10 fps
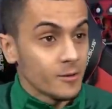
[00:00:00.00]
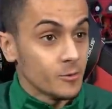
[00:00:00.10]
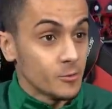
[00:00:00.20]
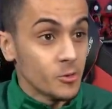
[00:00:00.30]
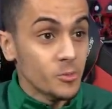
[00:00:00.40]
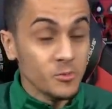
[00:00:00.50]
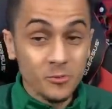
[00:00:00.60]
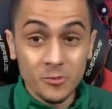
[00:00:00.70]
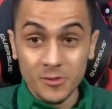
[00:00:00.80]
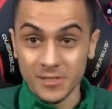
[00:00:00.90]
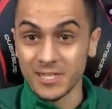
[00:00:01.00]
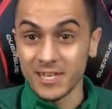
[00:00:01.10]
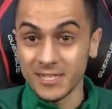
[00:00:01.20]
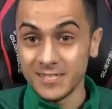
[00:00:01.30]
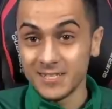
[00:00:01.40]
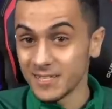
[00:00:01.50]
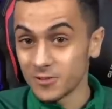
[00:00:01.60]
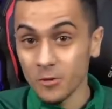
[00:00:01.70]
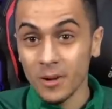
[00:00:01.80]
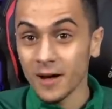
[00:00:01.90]
deux minutes GTA 6
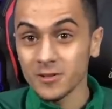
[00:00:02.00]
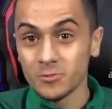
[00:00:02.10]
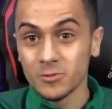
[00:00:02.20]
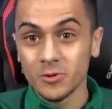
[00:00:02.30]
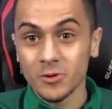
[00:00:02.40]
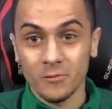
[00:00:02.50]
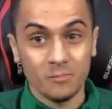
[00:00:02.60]
top 1 Twitter